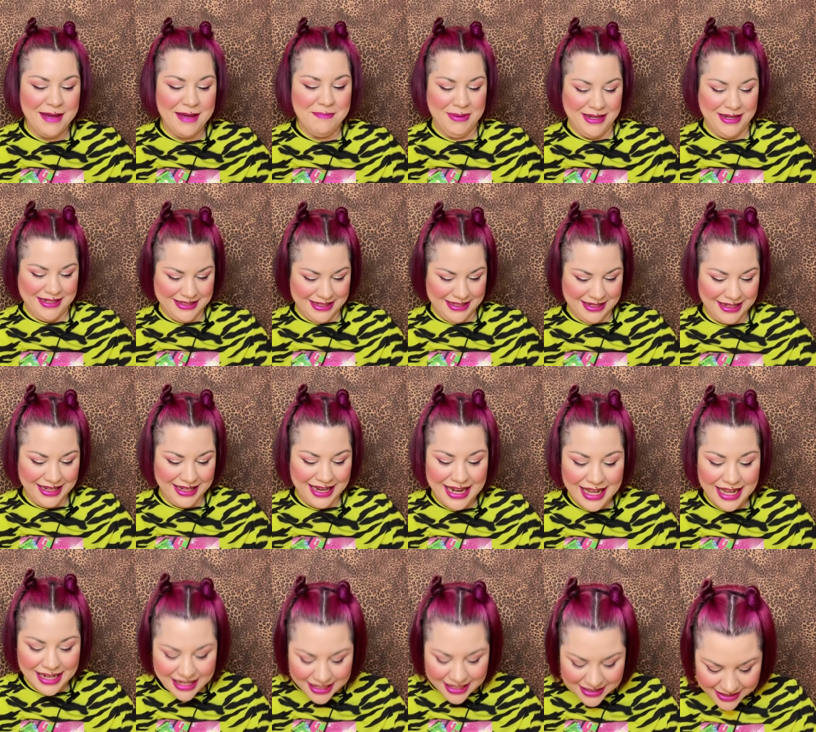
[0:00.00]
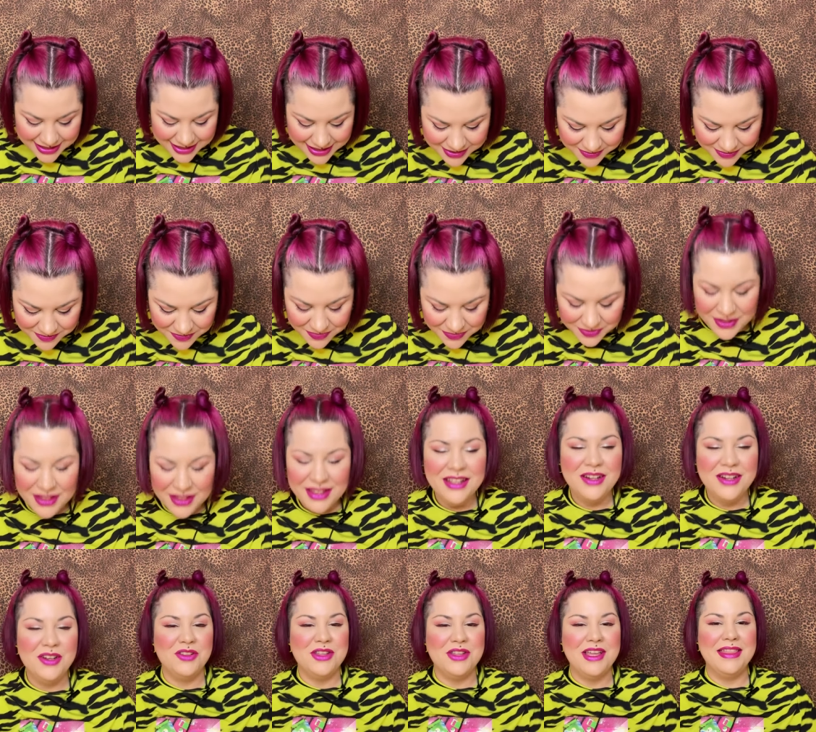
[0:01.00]
pasa? Que la casa
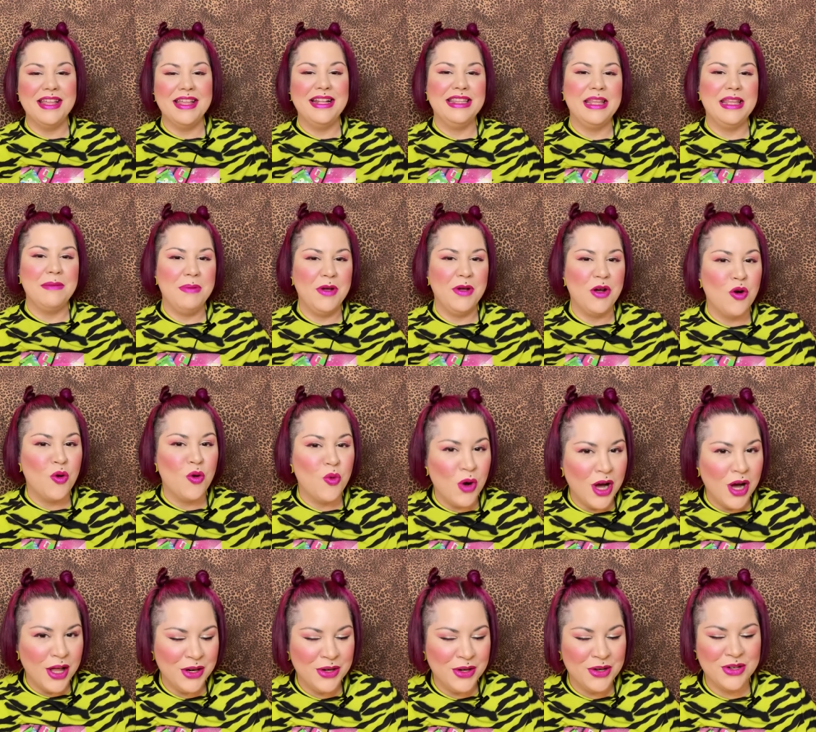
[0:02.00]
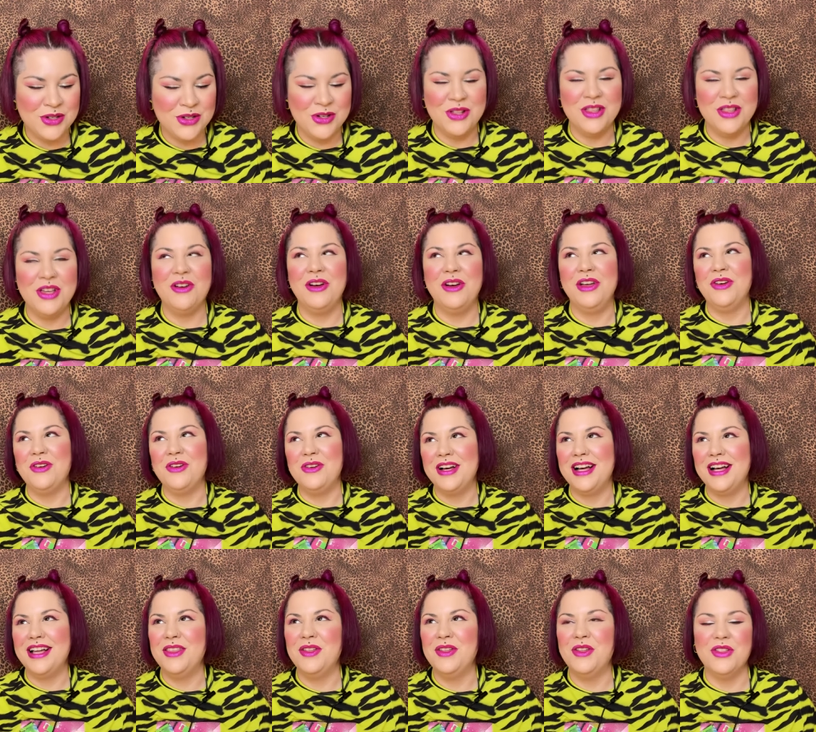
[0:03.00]
nos hace el típico cuadro, que os lo dejo ahí
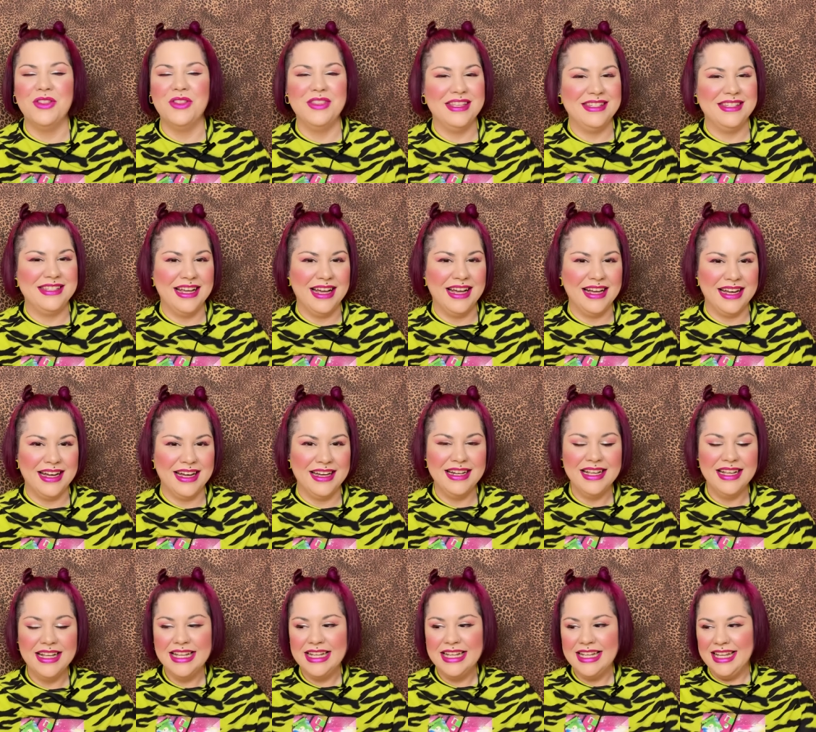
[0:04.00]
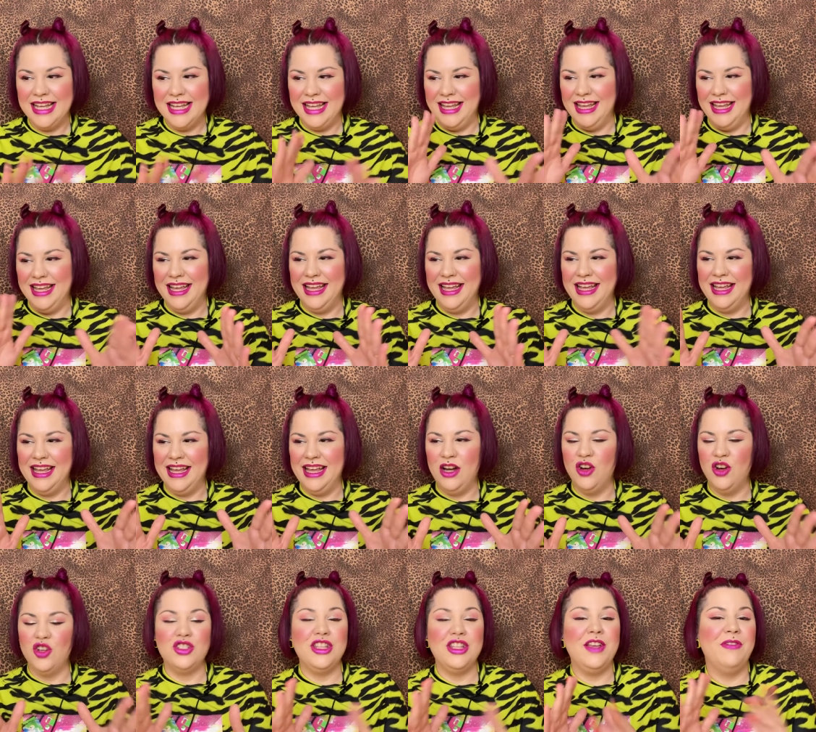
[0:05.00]
colgado, donde sacan eh,
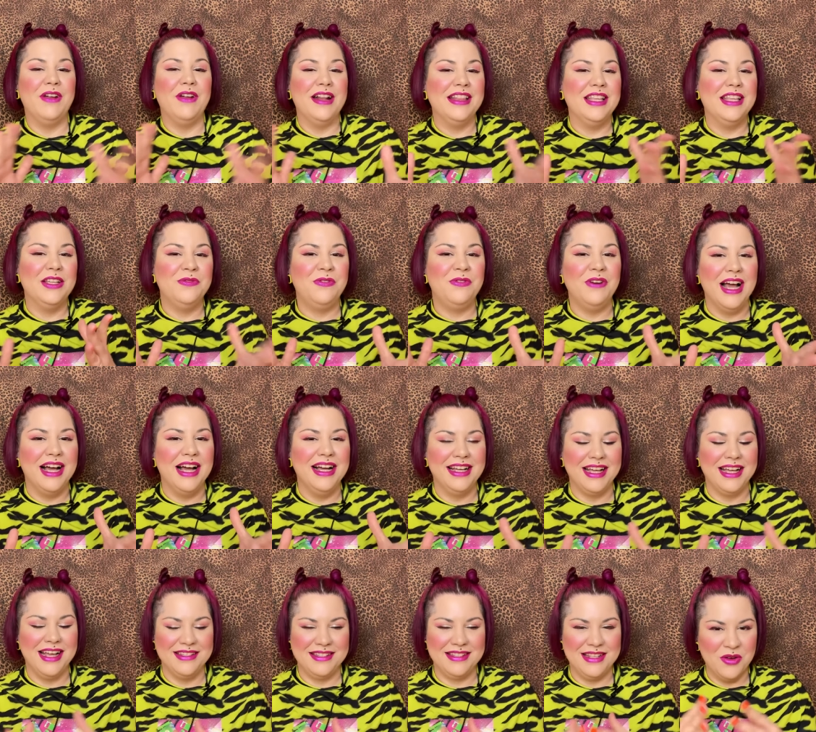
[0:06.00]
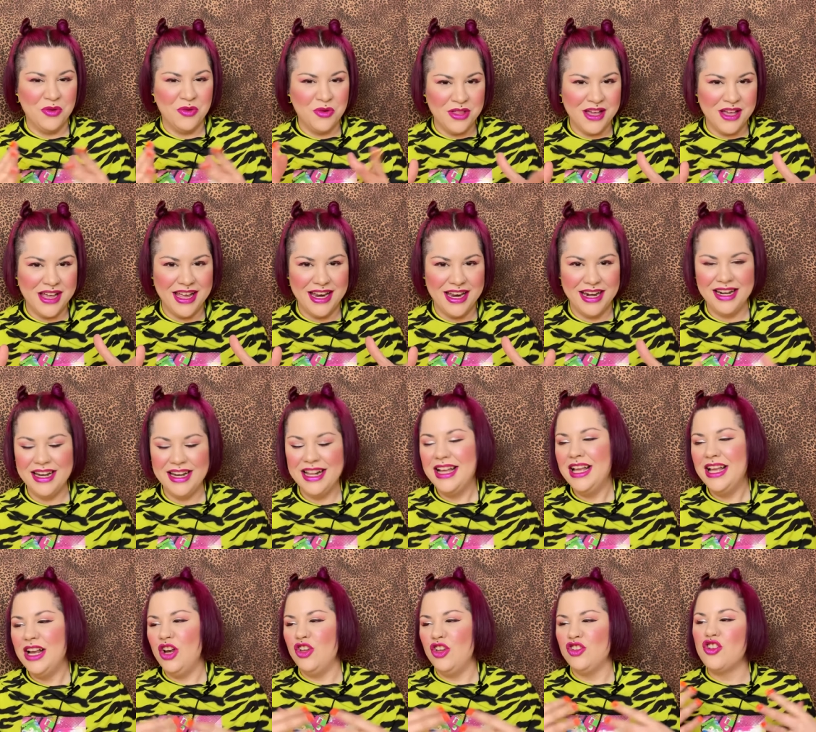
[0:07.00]
los diferentes flankers de Good Girl,
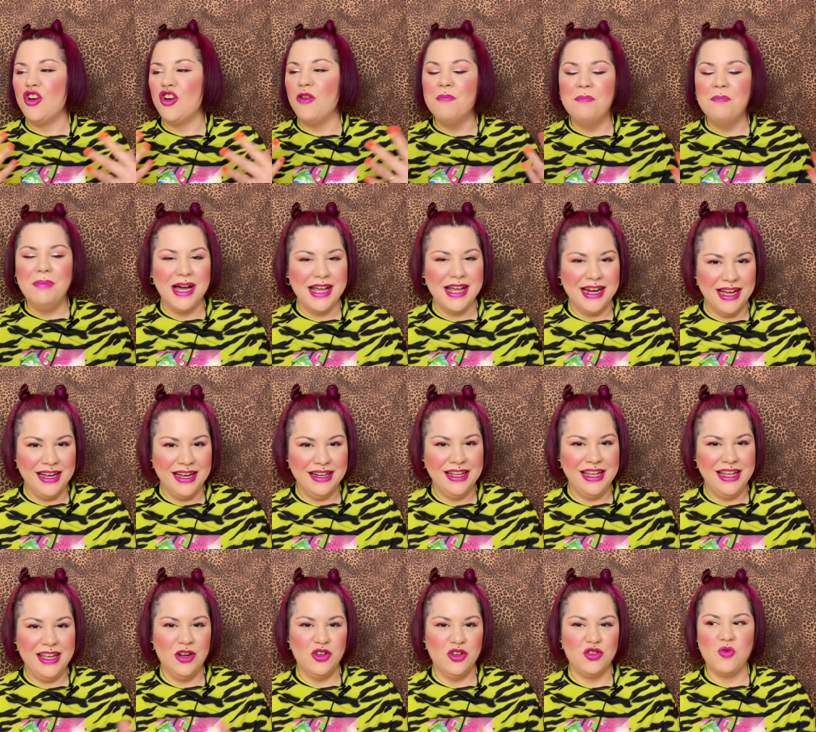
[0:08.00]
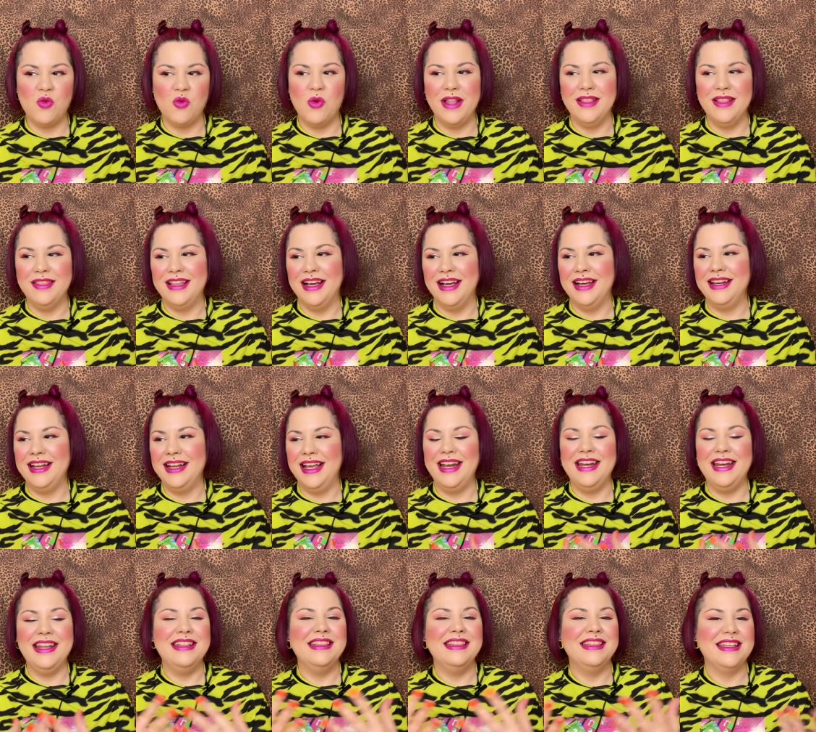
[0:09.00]
los comparan y nos cuentan
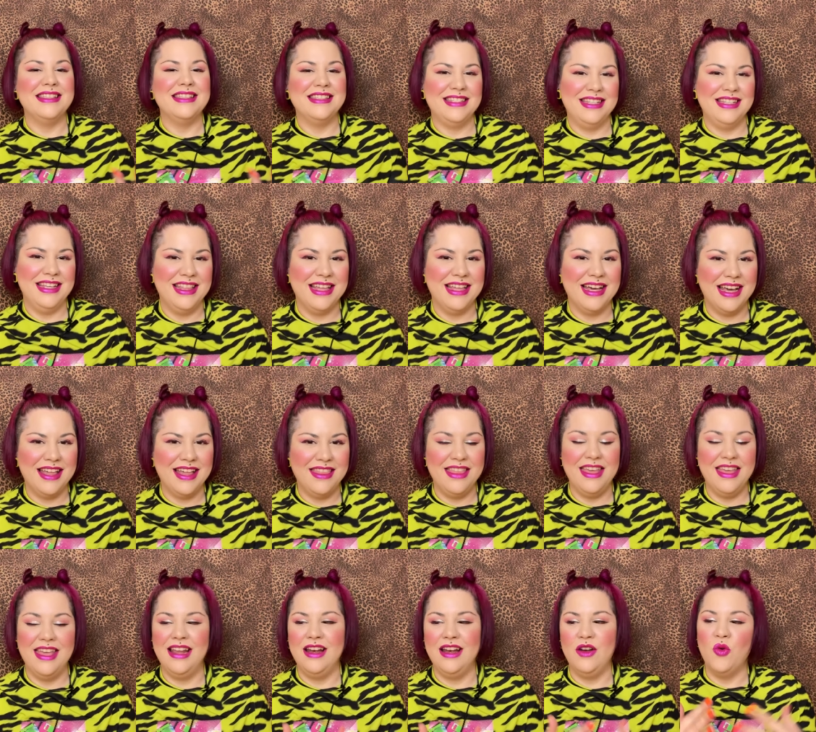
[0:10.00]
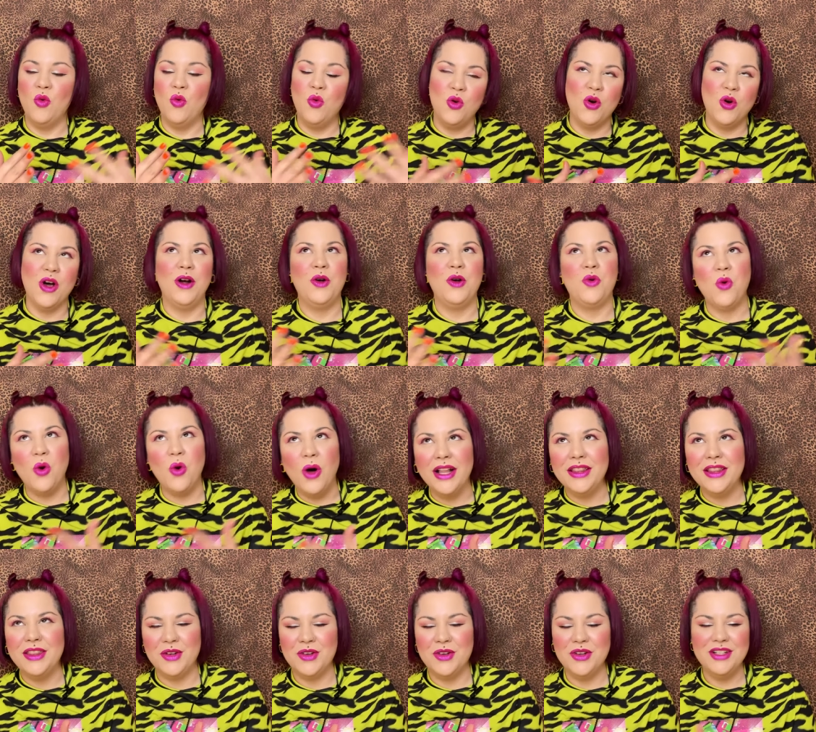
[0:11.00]
en intensidad del 1 al
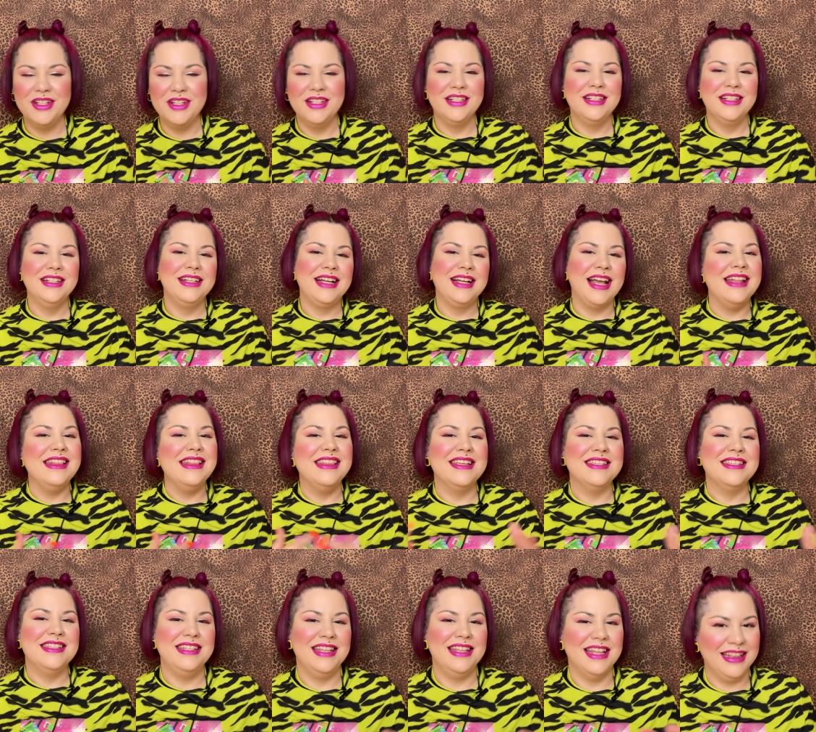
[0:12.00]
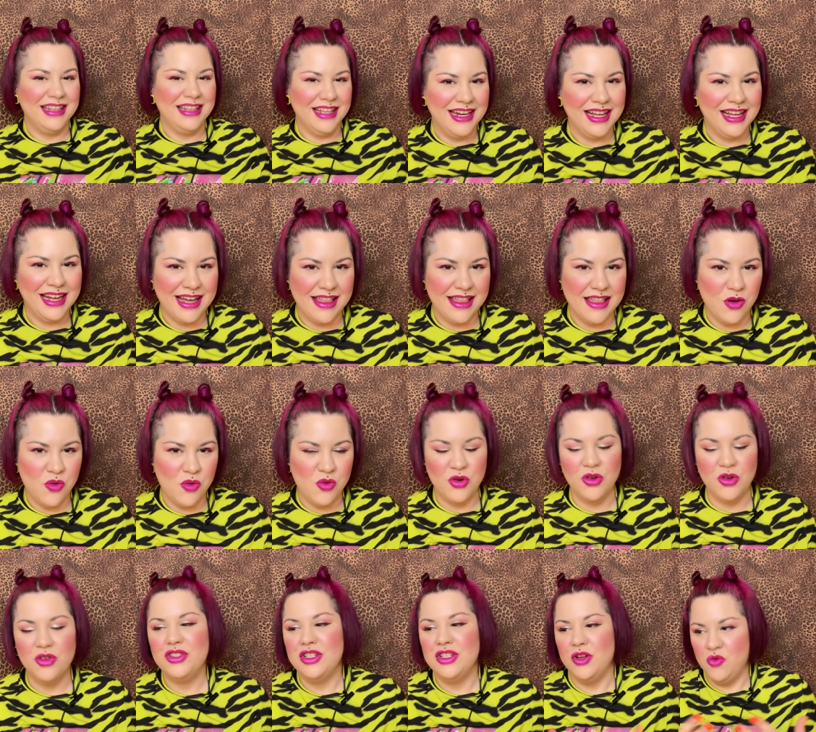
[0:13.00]
4 qué intensidad tiene cada
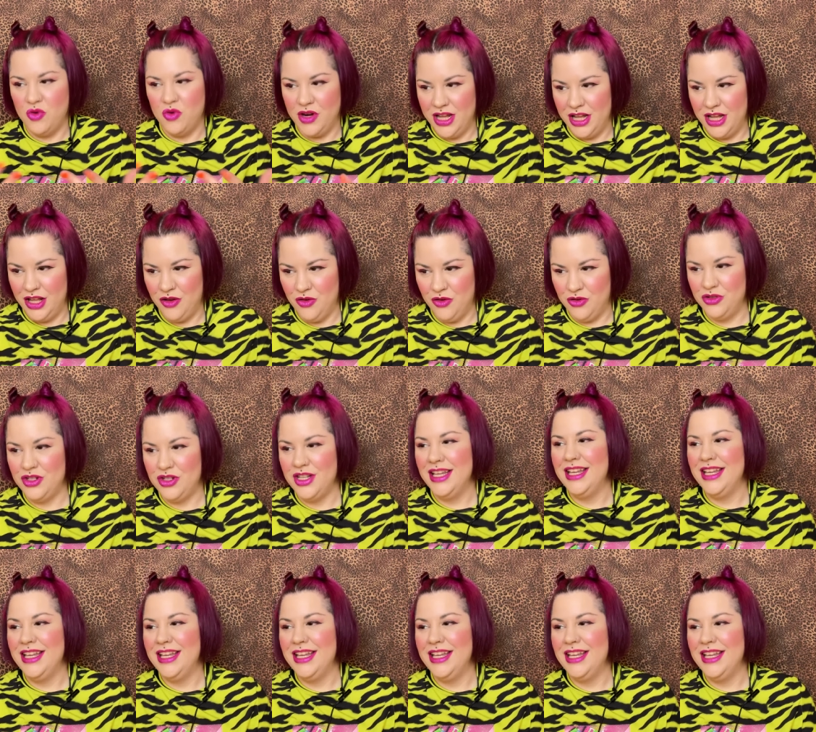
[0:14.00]
uno según ellos.